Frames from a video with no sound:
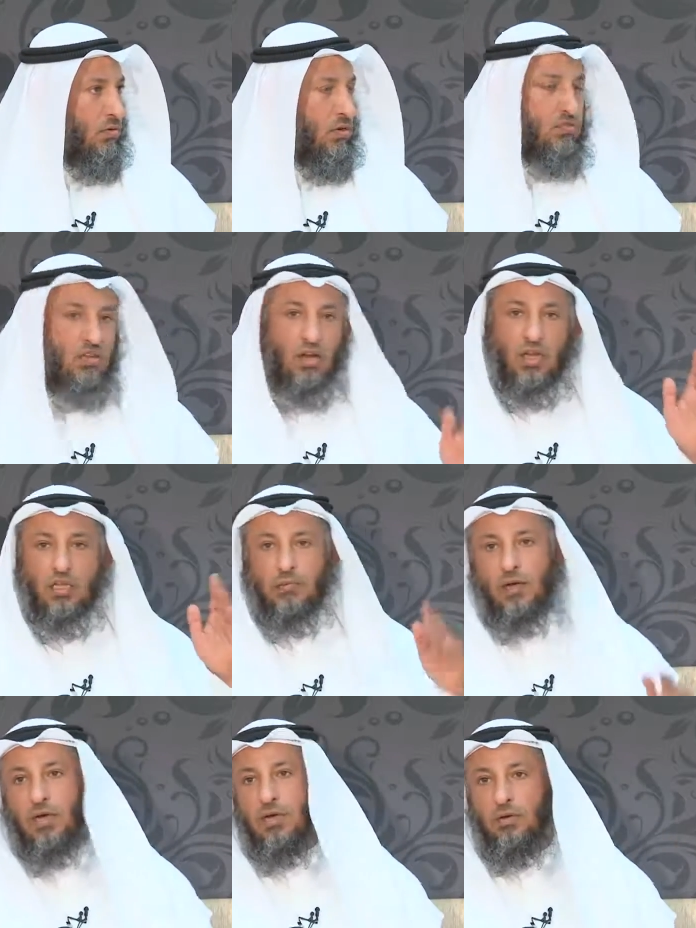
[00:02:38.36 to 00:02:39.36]
واسال الله
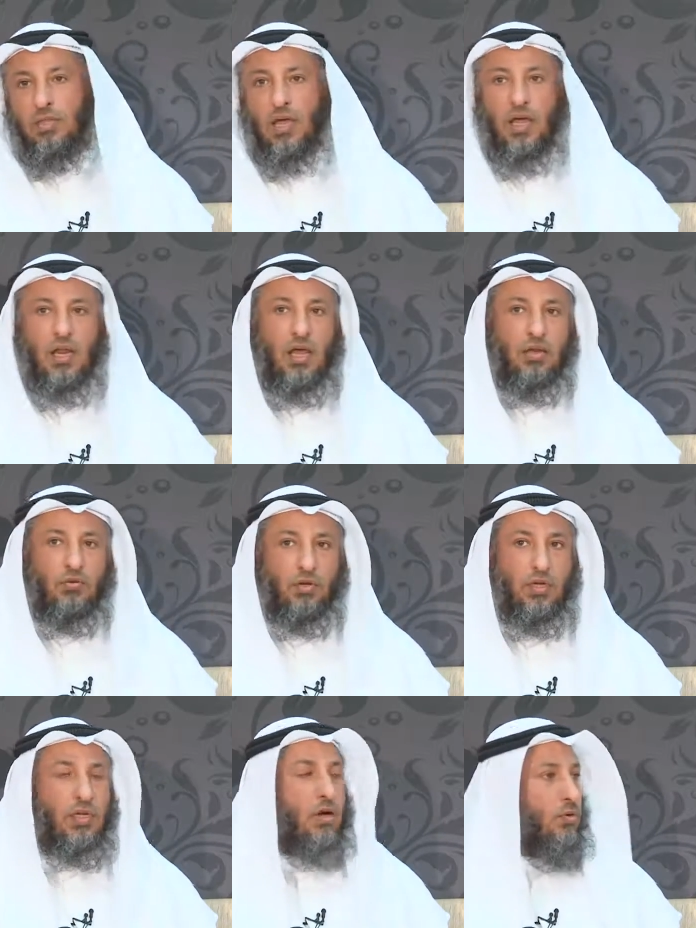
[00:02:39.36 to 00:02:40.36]
تبارك وتعالى ان
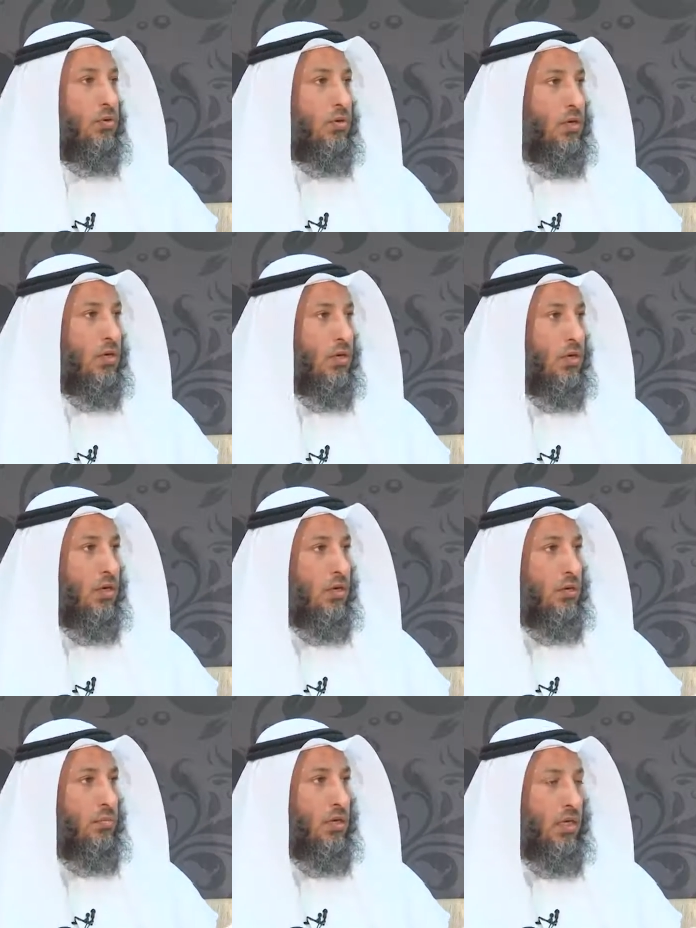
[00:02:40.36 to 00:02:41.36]
يعيده
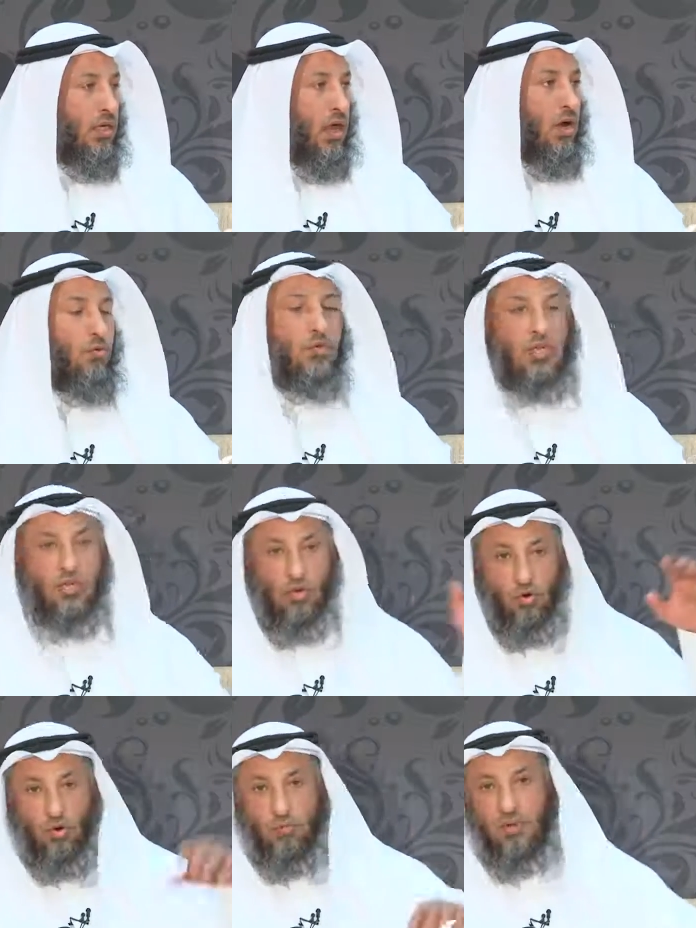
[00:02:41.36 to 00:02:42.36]
بعوده
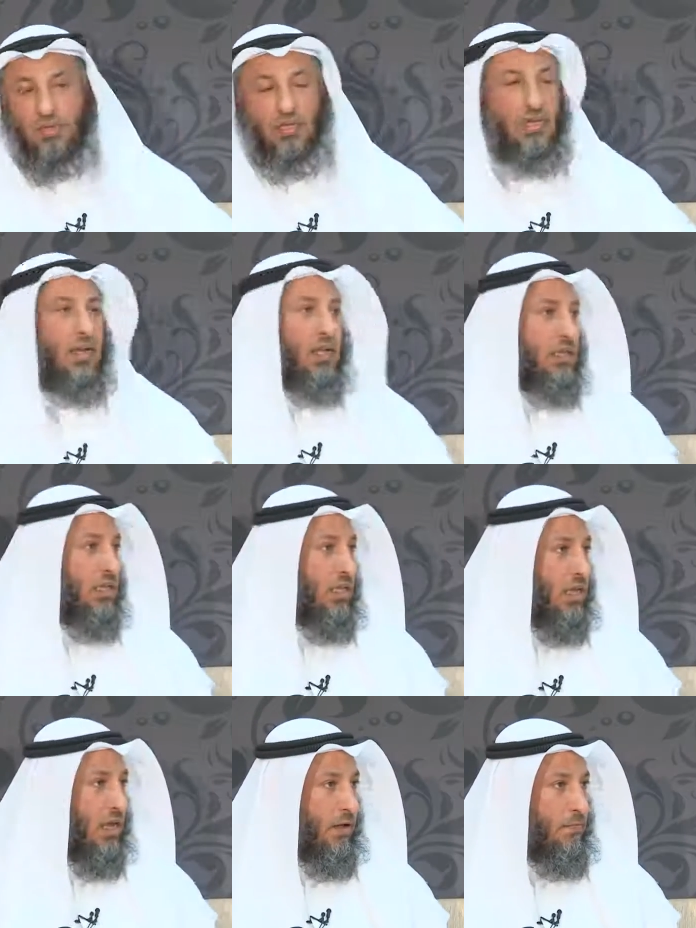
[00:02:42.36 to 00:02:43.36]
الامه الى
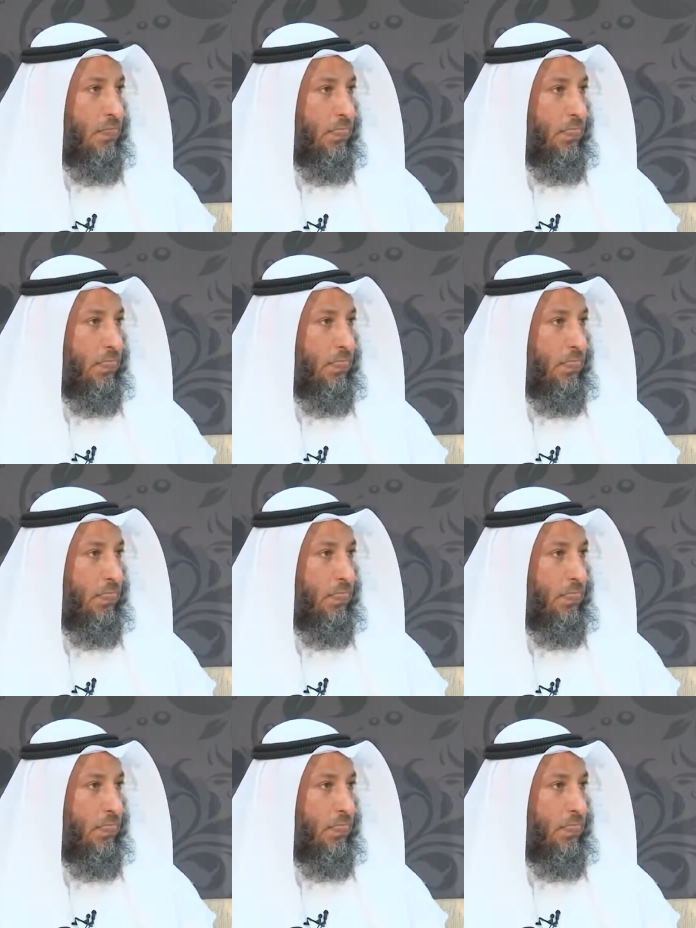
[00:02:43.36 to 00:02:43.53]
دينها